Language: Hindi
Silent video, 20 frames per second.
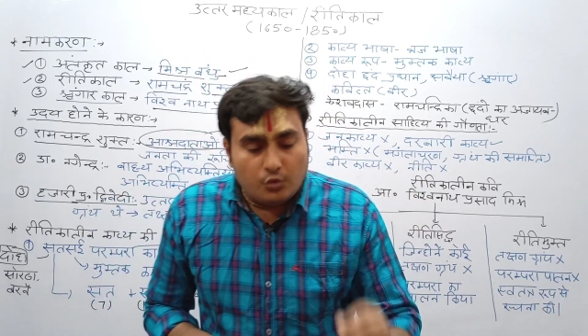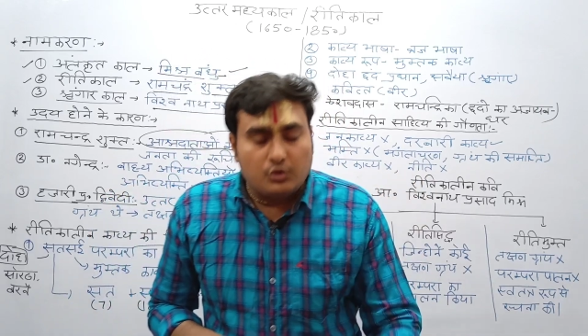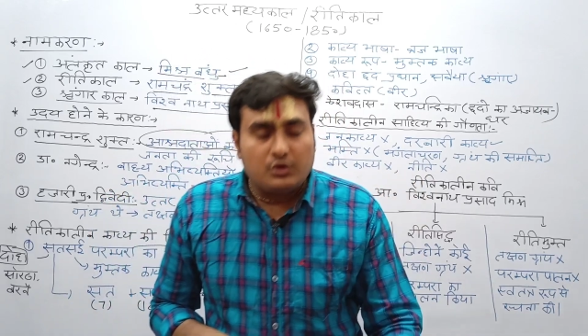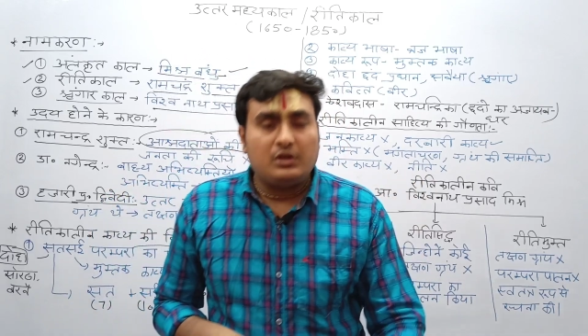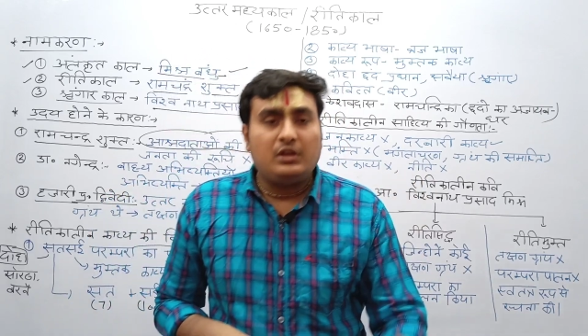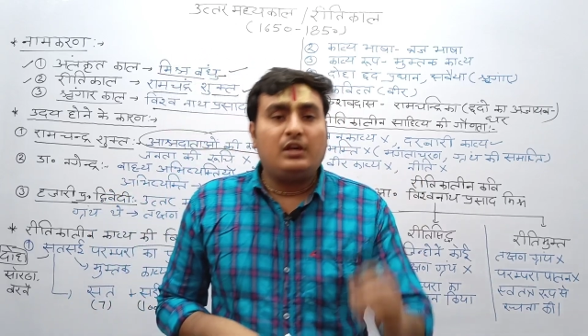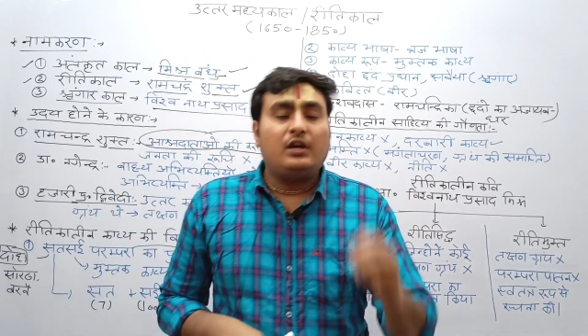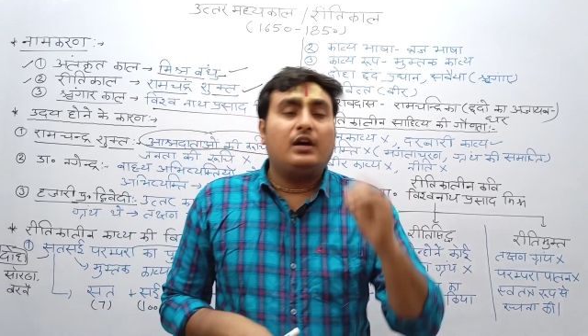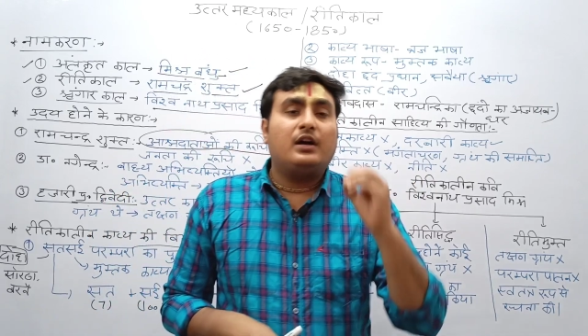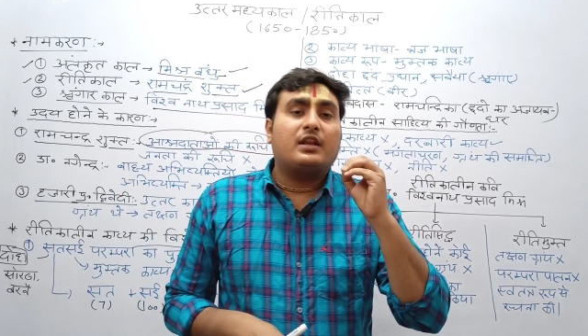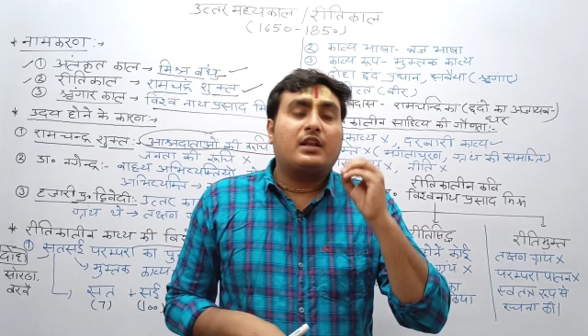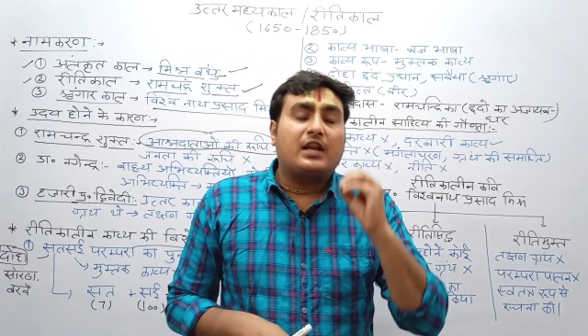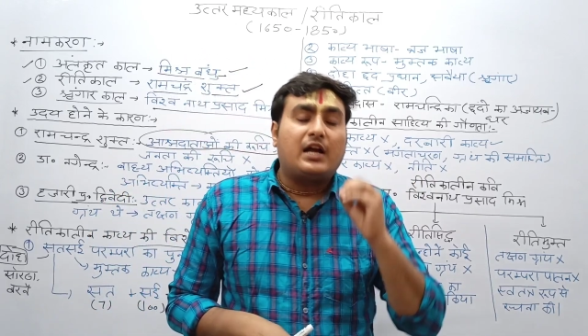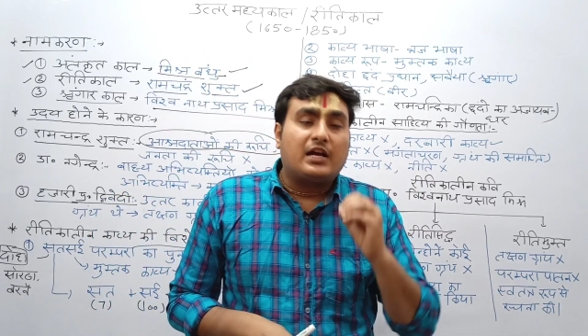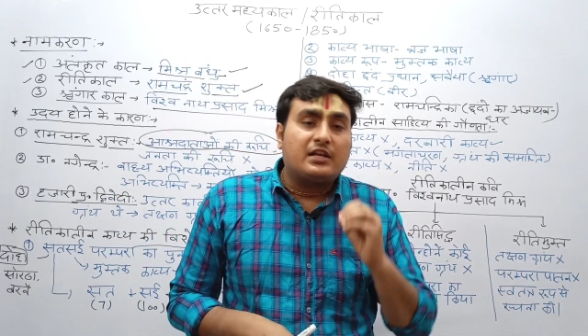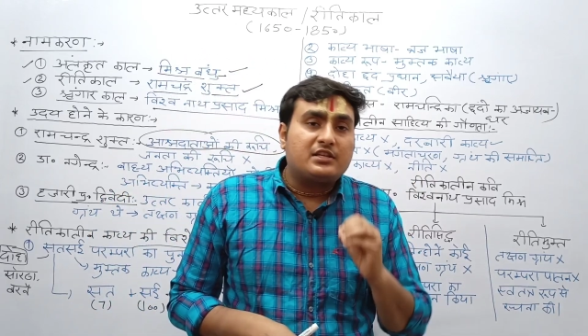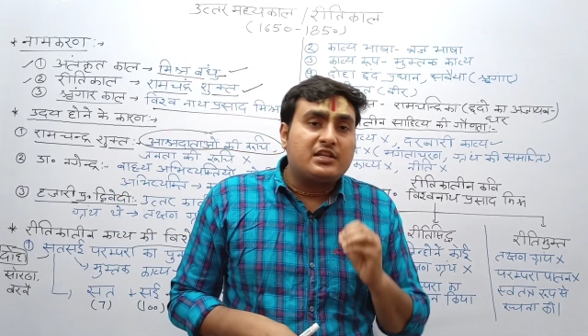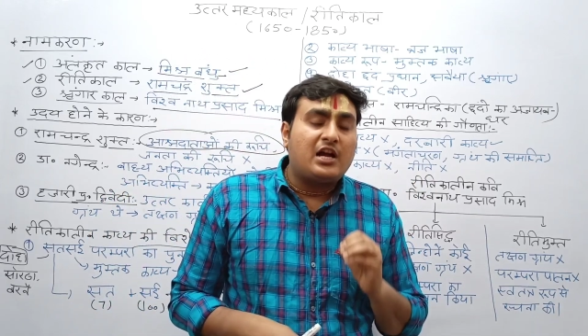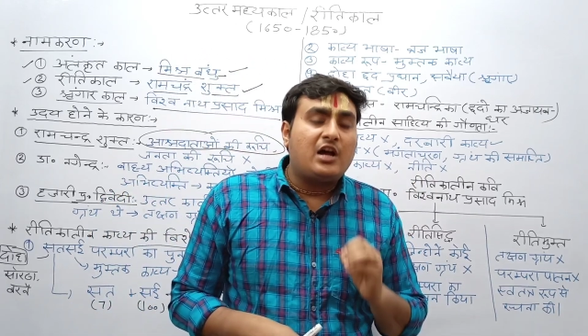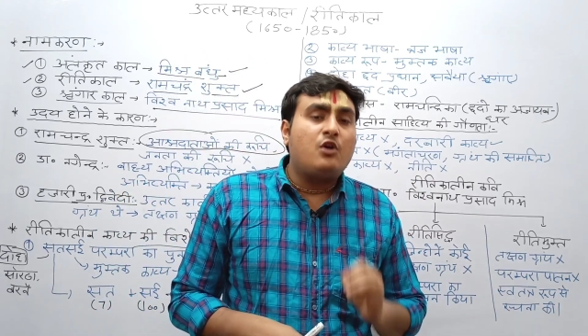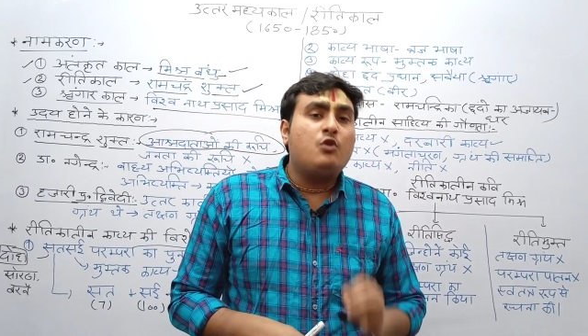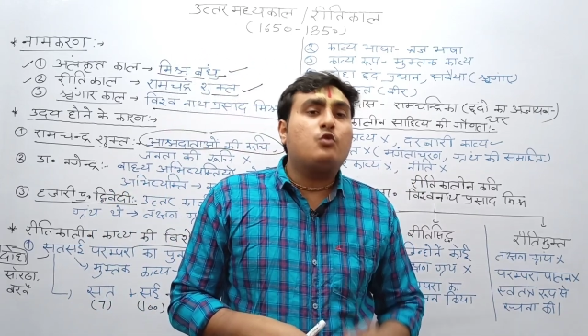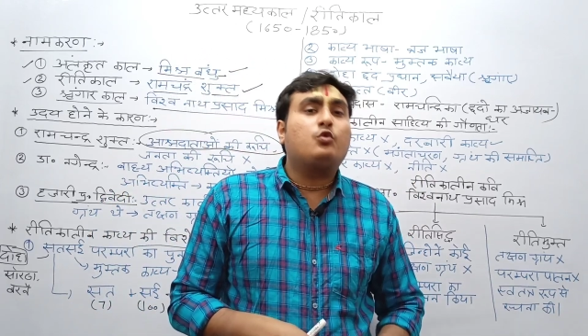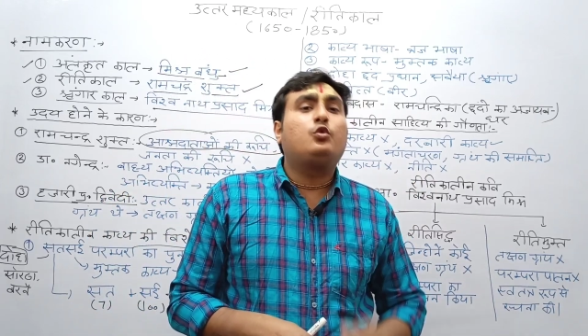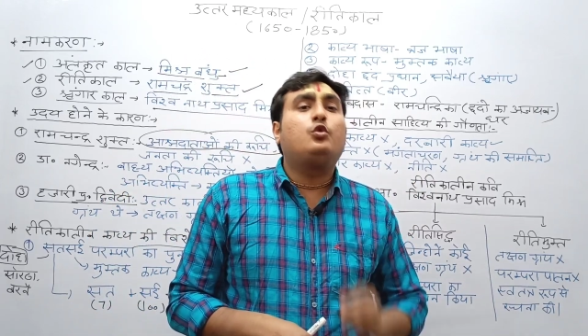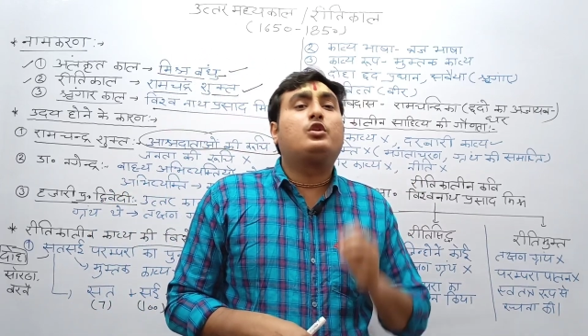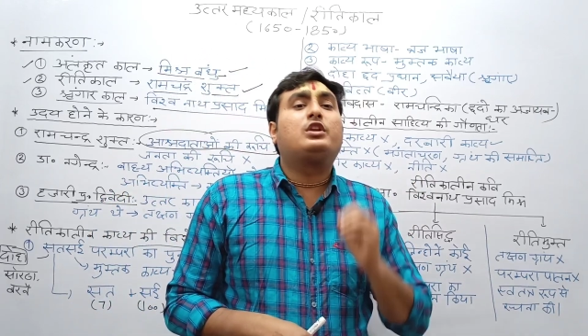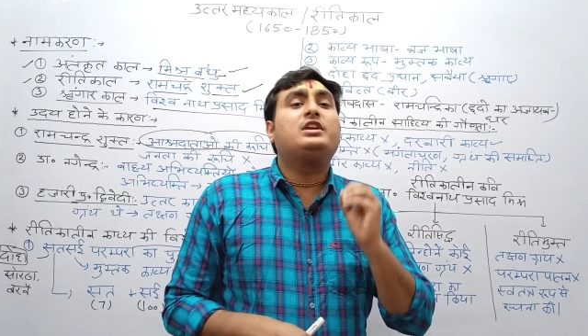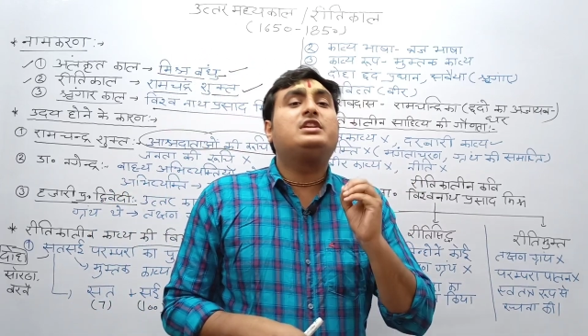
उन राजाओं को